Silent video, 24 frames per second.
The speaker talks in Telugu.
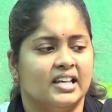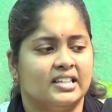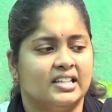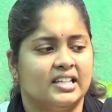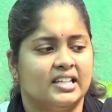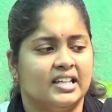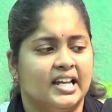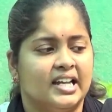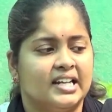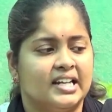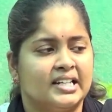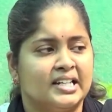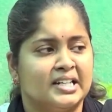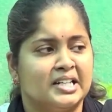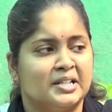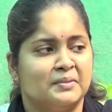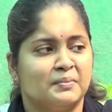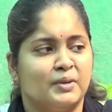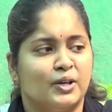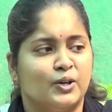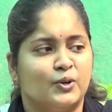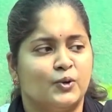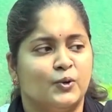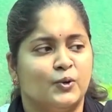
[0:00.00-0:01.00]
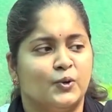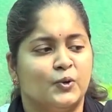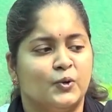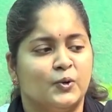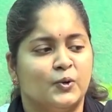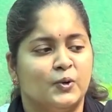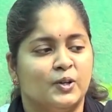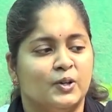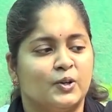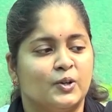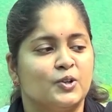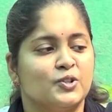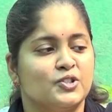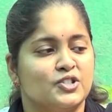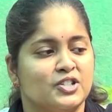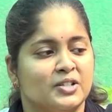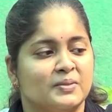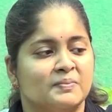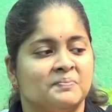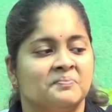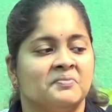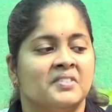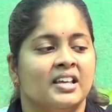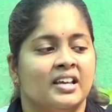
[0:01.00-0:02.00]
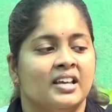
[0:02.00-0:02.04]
ఇది ఏంటంటే మీకు కొంచెం